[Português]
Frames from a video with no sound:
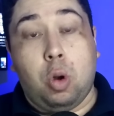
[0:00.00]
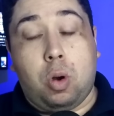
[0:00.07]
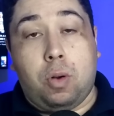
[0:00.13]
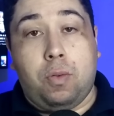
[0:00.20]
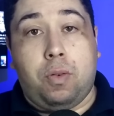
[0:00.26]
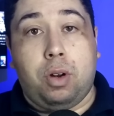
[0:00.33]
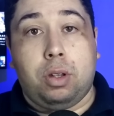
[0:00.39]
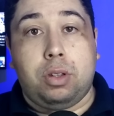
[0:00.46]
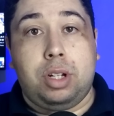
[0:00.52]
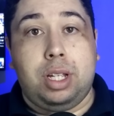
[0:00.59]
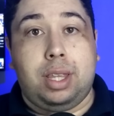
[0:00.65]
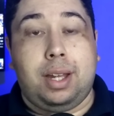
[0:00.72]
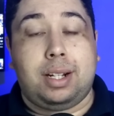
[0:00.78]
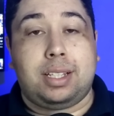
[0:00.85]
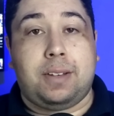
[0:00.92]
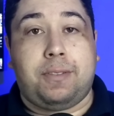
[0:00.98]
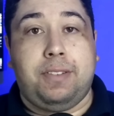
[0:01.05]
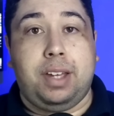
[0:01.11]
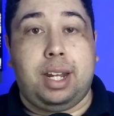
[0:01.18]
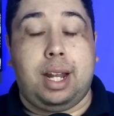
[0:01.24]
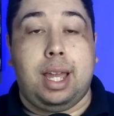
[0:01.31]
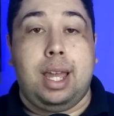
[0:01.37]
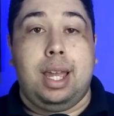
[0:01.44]
no confronto de
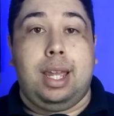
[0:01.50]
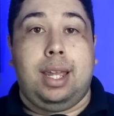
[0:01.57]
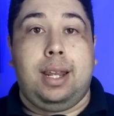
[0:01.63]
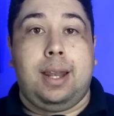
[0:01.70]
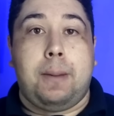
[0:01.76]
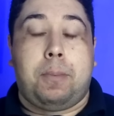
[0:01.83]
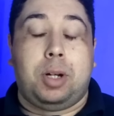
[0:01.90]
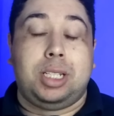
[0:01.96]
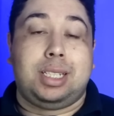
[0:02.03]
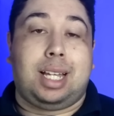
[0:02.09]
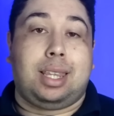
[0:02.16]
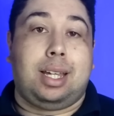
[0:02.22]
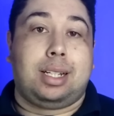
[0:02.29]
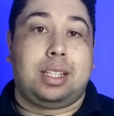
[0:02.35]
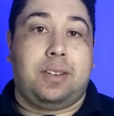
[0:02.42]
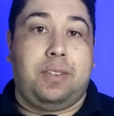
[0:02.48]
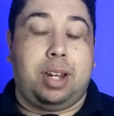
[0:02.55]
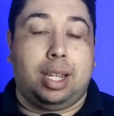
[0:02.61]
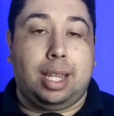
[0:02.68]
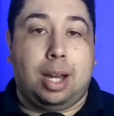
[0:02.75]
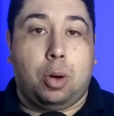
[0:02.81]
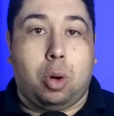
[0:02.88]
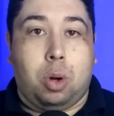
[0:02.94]
terça-feira e depois na
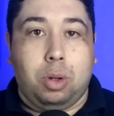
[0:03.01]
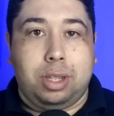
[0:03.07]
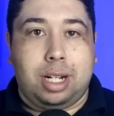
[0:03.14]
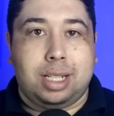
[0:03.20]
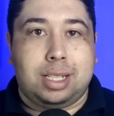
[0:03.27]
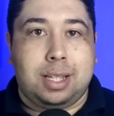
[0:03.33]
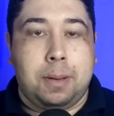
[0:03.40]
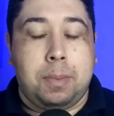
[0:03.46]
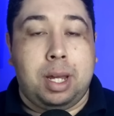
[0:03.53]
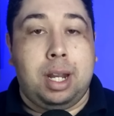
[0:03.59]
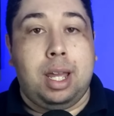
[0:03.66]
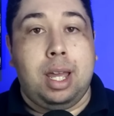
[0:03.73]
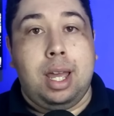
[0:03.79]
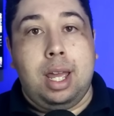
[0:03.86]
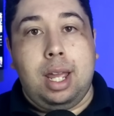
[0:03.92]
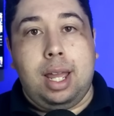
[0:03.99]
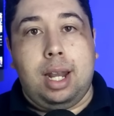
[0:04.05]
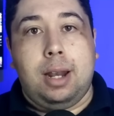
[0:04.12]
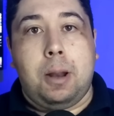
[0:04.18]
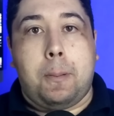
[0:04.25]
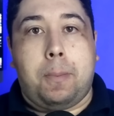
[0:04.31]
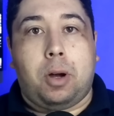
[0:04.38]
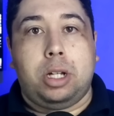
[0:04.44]
terça-feira da outra semana, ele
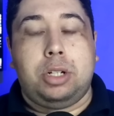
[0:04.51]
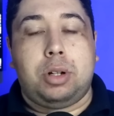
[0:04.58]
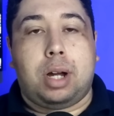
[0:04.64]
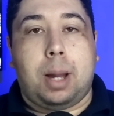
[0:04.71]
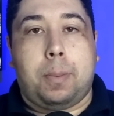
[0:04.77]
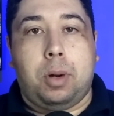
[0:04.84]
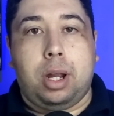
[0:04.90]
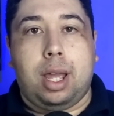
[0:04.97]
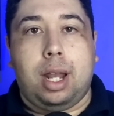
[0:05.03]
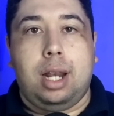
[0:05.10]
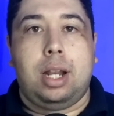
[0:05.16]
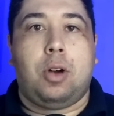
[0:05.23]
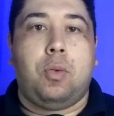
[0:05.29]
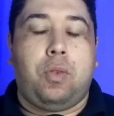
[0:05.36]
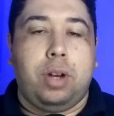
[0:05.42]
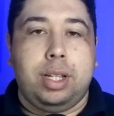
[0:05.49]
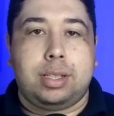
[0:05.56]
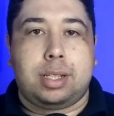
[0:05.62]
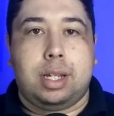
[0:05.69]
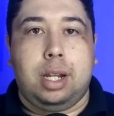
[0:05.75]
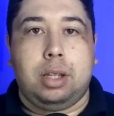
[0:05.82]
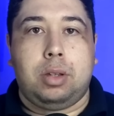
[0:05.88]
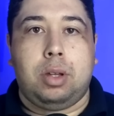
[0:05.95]
não pode jogar porque ele não foi
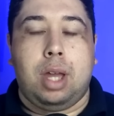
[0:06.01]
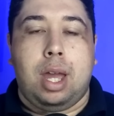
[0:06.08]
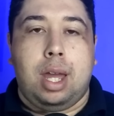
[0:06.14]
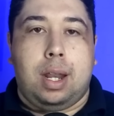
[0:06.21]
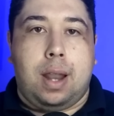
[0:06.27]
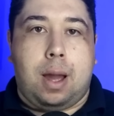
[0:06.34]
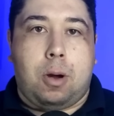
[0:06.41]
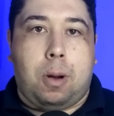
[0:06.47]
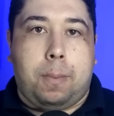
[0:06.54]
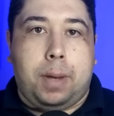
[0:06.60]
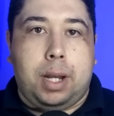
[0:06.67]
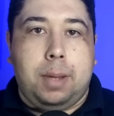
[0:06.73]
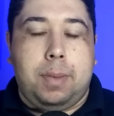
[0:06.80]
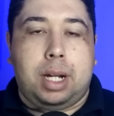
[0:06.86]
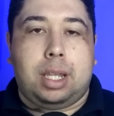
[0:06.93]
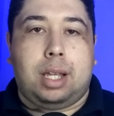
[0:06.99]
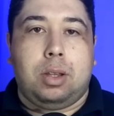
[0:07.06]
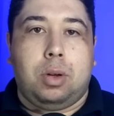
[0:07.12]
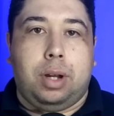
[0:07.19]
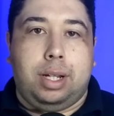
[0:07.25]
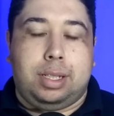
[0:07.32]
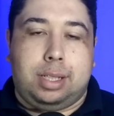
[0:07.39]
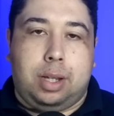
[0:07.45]
inscrito na Copa
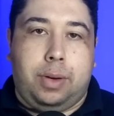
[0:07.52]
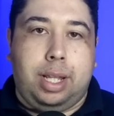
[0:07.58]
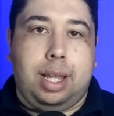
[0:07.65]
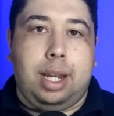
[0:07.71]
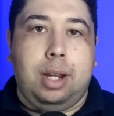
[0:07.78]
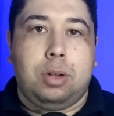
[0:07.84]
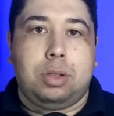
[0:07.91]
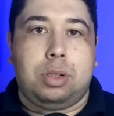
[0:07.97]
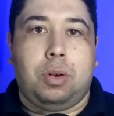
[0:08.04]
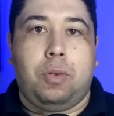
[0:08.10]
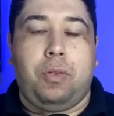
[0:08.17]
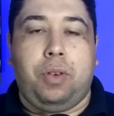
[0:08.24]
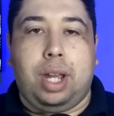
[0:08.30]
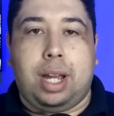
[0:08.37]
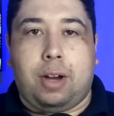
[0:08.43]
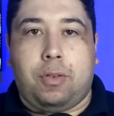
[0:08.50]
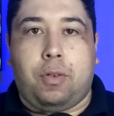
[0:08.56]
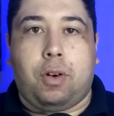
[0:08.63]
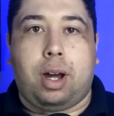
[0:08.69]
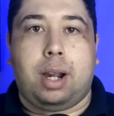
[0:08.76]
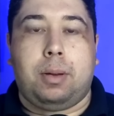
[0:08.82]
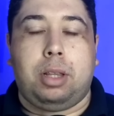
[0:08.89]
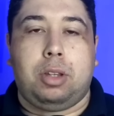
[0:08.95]
Libertadores. Então, Edenilson fica
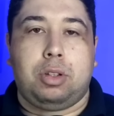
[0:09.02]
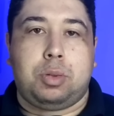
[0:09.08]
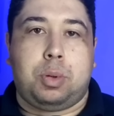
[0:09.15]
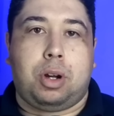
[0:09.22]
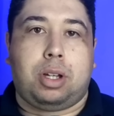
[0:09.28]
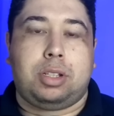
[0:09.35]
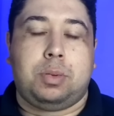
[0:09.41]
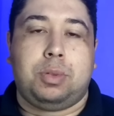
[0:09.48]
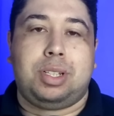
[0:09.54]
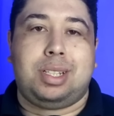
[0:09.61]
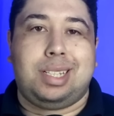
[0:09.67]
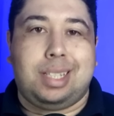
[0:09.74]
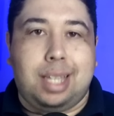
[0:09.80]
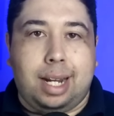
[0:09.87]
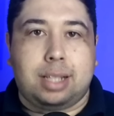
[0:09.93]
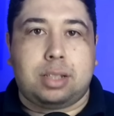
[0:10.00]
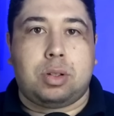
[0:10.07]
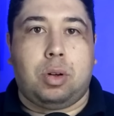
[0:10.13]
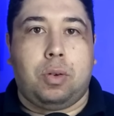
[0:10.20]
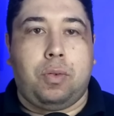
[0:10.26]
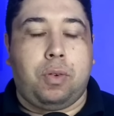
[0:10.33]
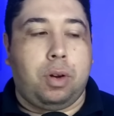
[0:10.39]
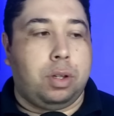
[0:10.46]
fora dos próximos três
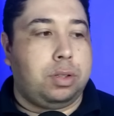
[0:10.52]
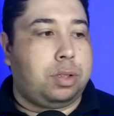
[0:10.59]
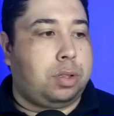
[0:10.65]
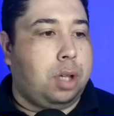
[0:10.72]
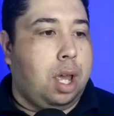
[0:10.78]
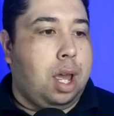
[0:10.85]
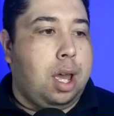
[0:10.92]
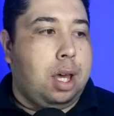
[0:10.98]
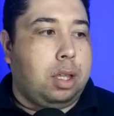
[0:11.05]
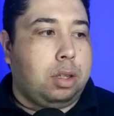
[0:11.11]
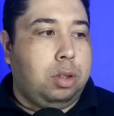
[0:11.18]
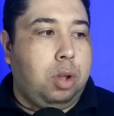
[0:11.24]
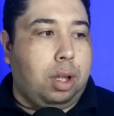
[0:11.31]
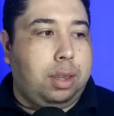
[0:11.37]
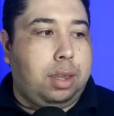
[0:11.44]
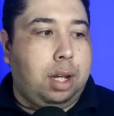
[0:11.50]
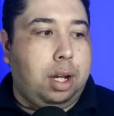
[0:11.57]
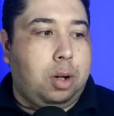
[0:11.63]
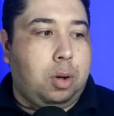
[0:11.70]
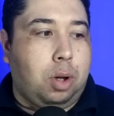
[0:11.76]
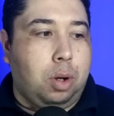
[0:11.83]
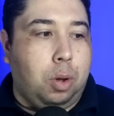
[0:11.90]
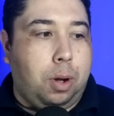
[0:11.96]
confrontos do
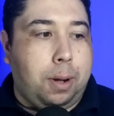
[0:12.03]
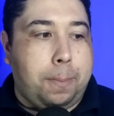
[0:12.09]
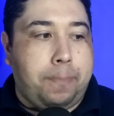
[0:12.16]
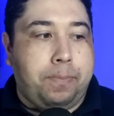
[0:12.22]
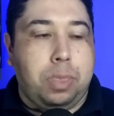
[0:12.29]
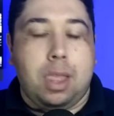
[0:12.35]
tricolor.